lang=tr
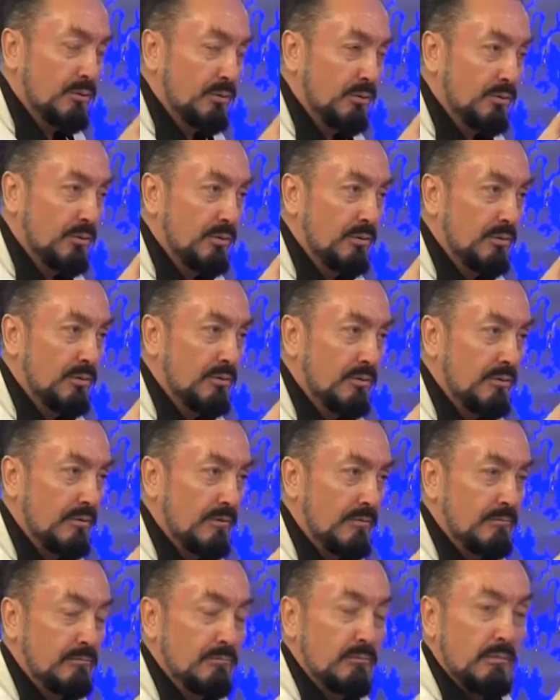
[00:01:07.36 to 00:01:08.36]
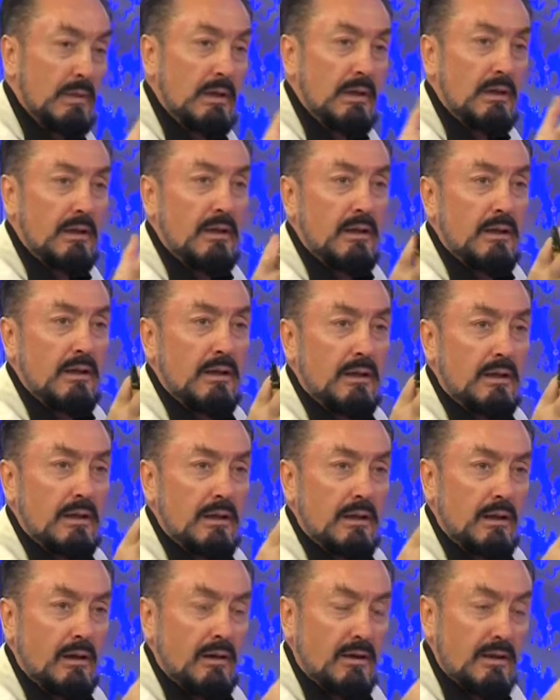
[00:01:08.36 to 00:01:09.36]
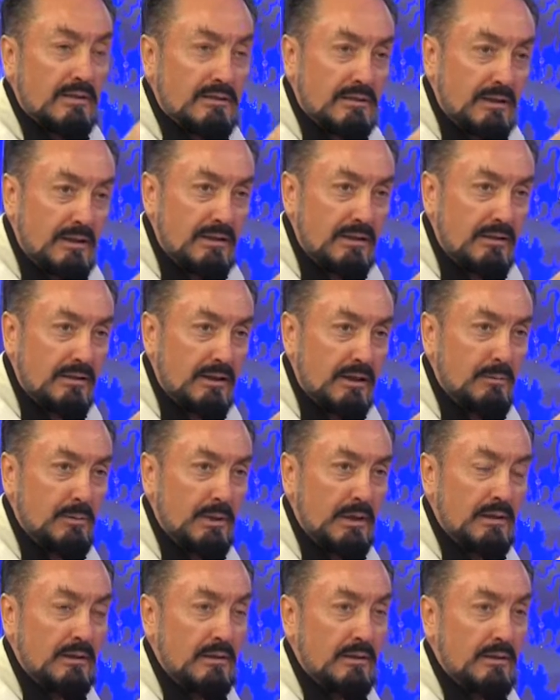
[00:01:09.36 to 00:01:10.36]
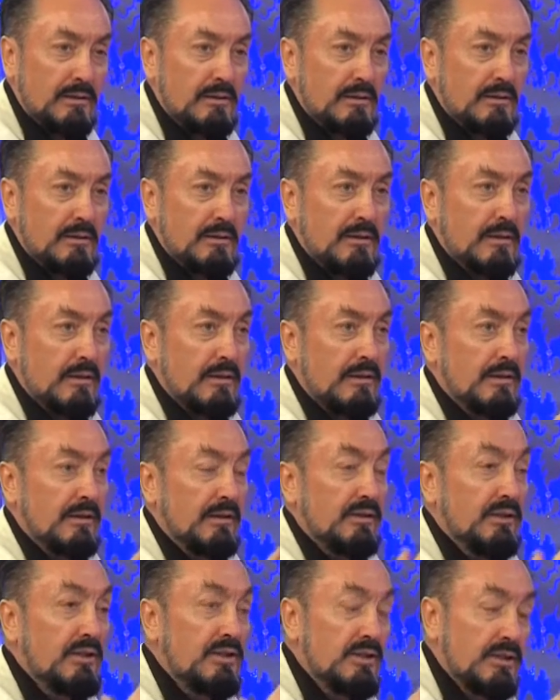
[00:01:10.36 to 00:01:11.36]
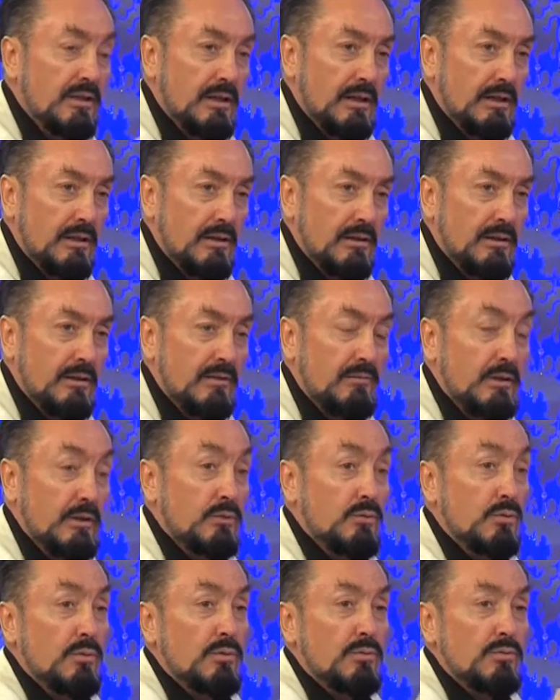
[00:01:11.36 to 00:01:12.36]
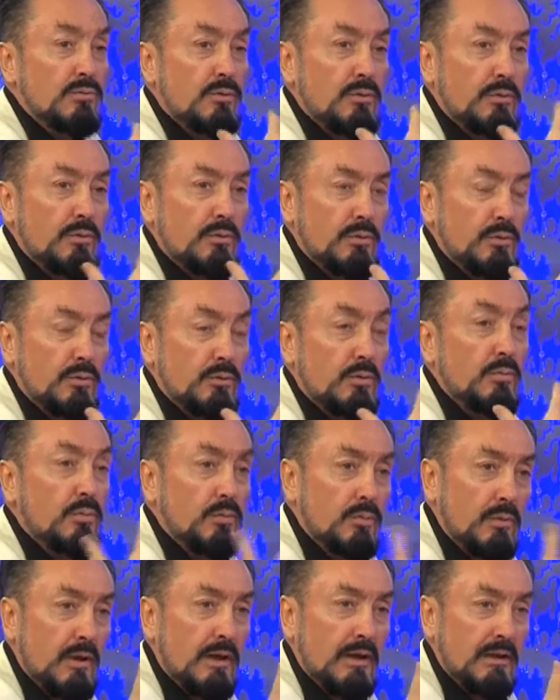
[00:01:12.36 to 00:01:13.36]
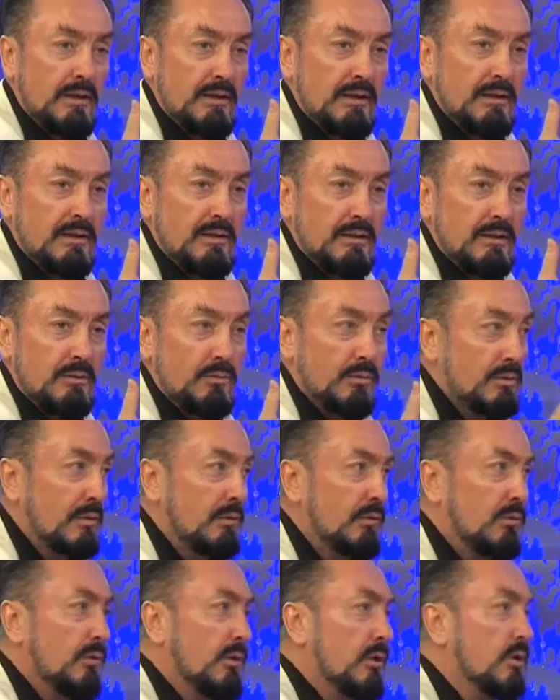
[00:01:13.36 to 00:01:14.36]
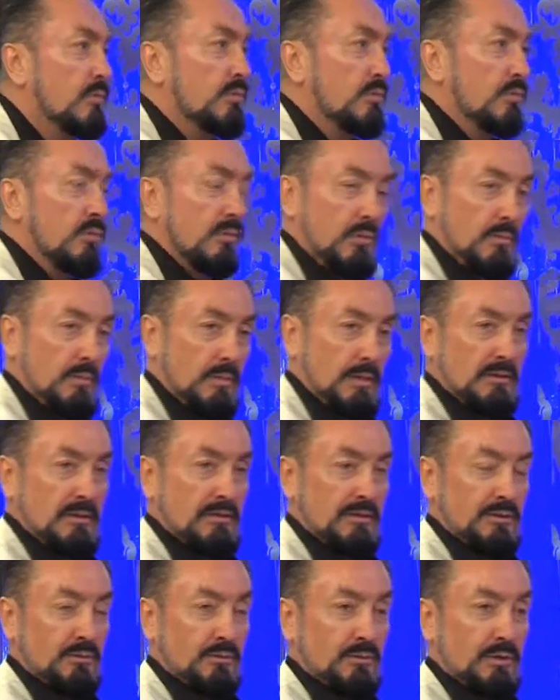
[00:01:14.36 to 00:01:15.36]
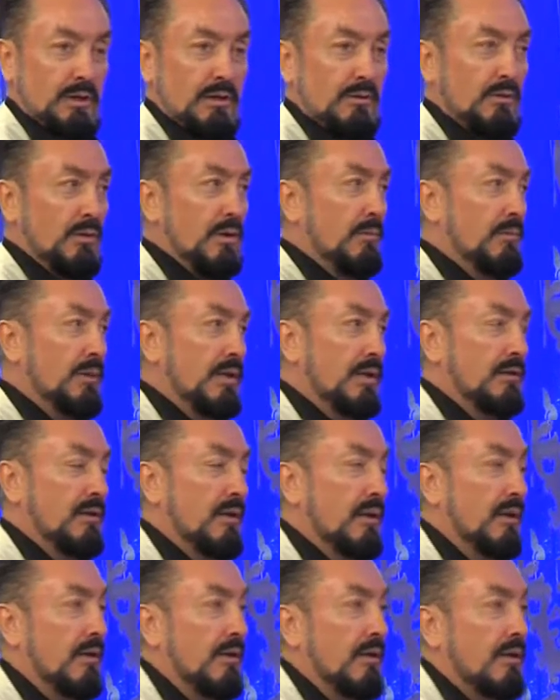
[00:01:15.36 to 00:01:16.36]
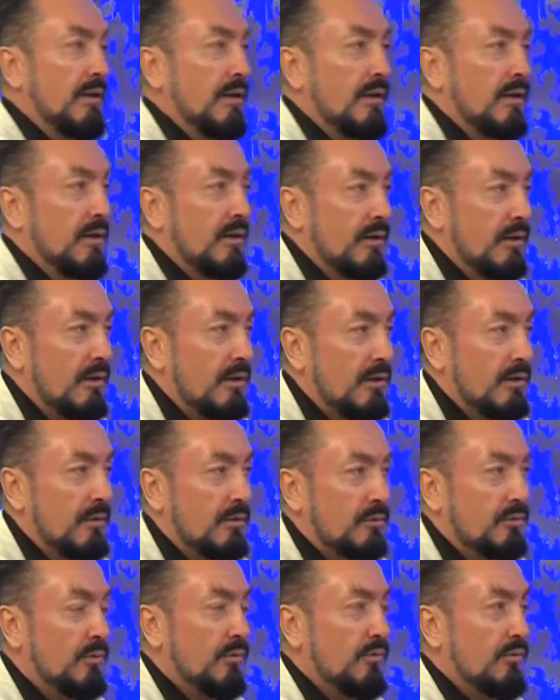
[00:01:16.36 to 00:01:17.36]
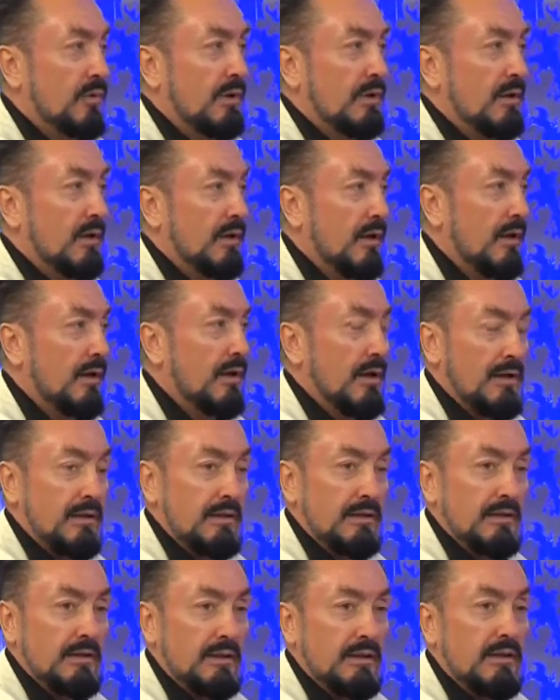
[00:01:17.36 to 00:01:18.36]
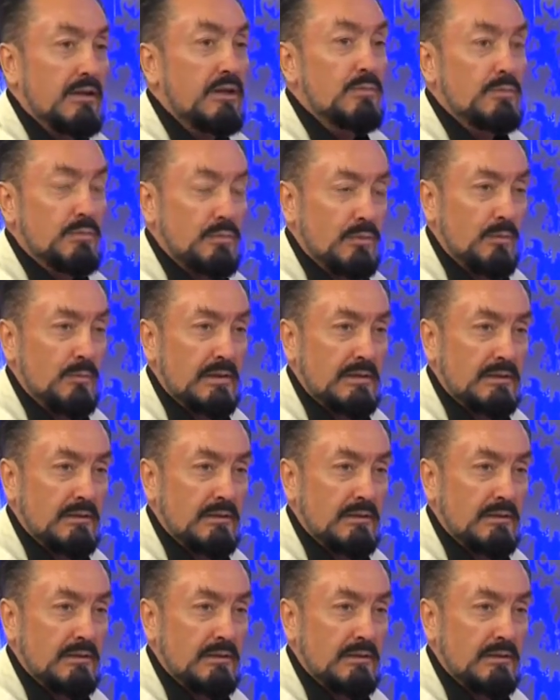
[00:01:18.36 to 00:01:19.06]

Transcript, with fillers: dökülür, hastalıklar verilir, içi kararır ve çok çok kötü bir ruh haline girer. O zannediyor ki hiçbir şey olmaz zannediyor. Yani öyle millete e, küfreder, hakaret eder, hiçbir şey olmaz